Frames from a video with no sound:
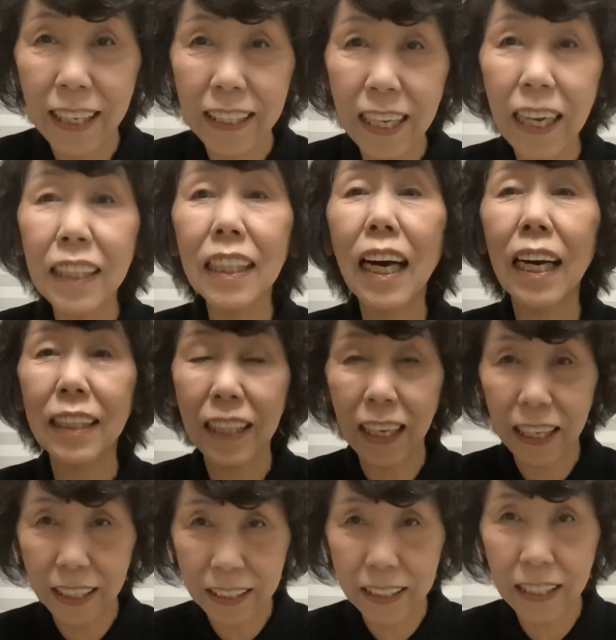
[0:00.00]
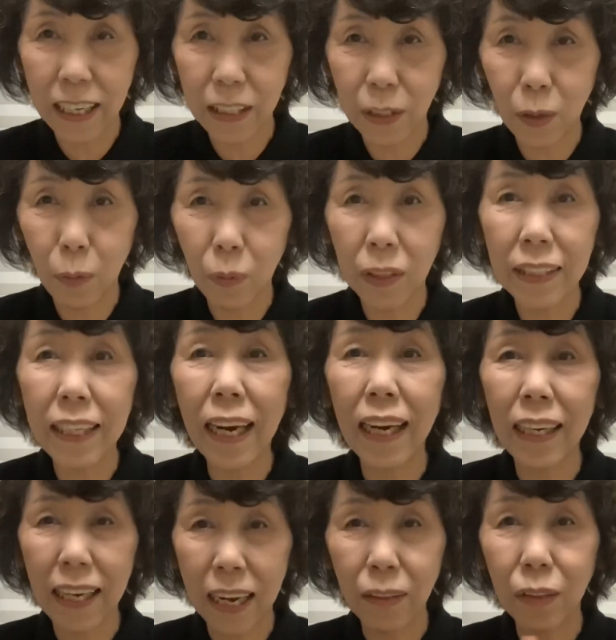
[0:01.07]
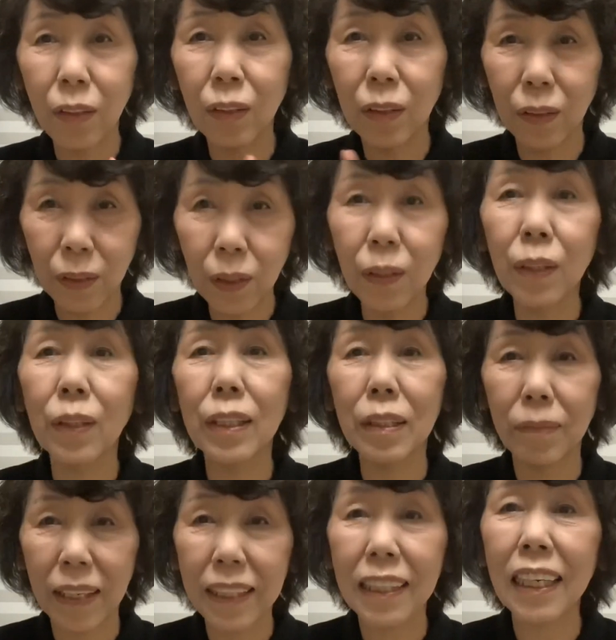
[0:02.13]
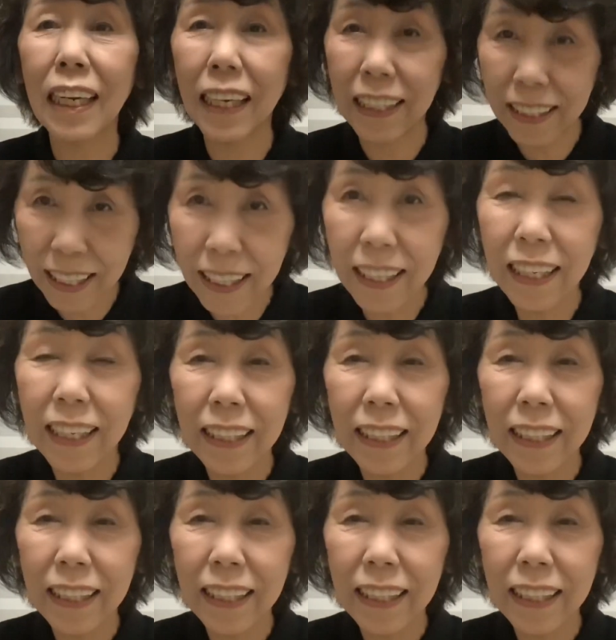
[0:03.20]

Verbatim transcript: 何があったかしらと思いながらうろうろうろうろしますからね、